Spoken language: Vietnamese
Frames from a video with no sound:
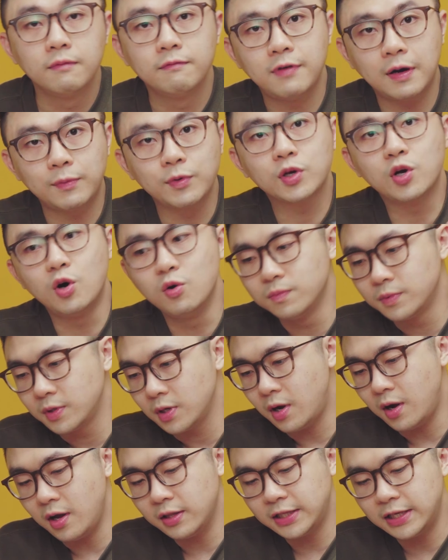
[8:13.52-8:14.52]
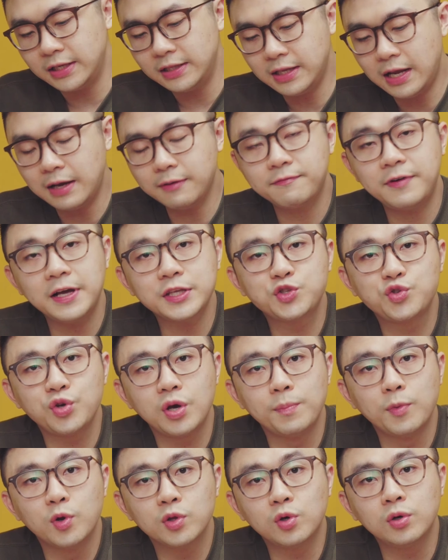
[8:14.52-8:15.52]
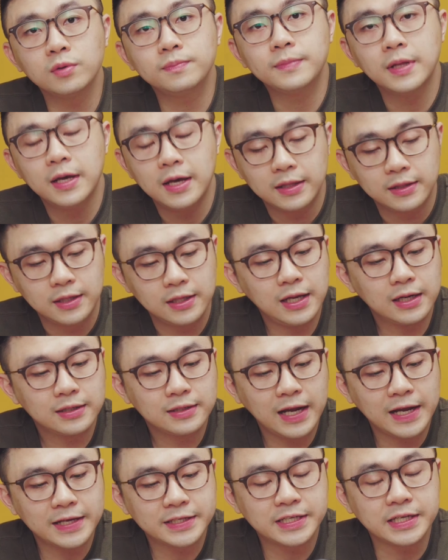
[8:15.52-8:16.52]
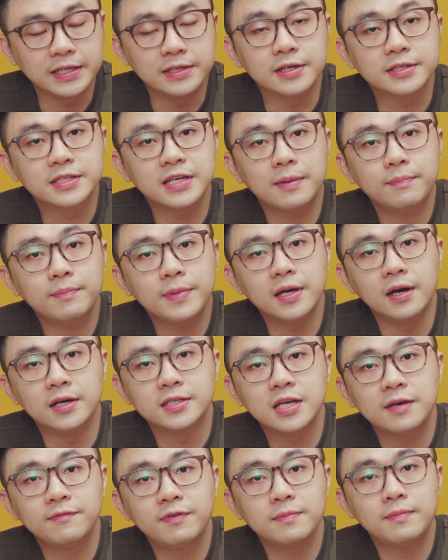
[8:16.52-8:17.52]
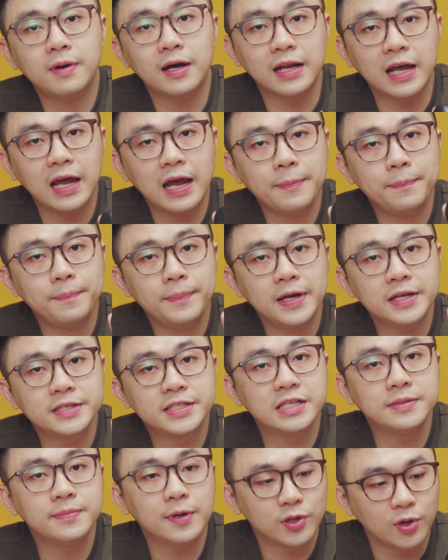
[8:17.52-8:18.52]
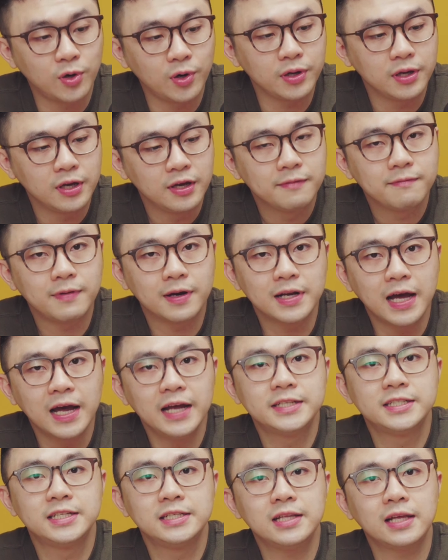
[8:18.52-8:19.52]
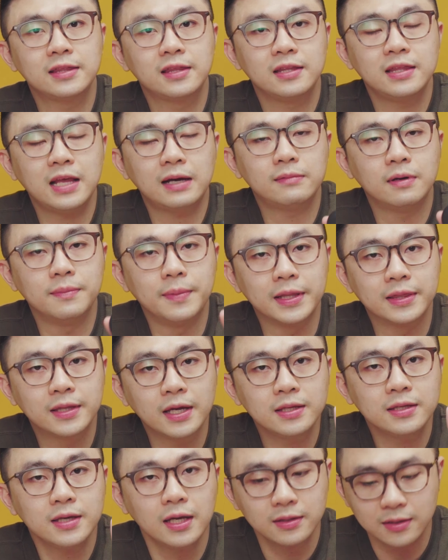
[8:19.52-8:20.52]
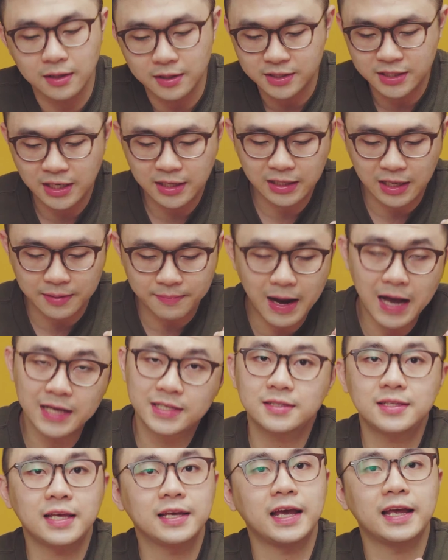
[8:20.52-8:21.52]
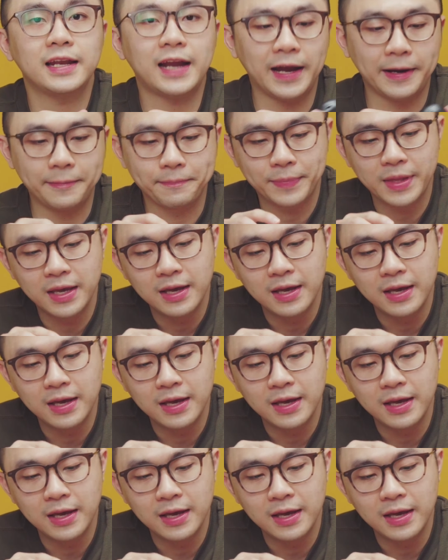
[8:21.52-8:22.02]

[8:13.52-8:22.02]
và cuối cùng đó là tính năng phát truyền Bluetooth Tính năng này chỉ được trang bị ở trên phiên bản FP9 mà thôi Và đây chính là tính năng mà mình thích nhất ở trên cả ba chiếc tai nghe này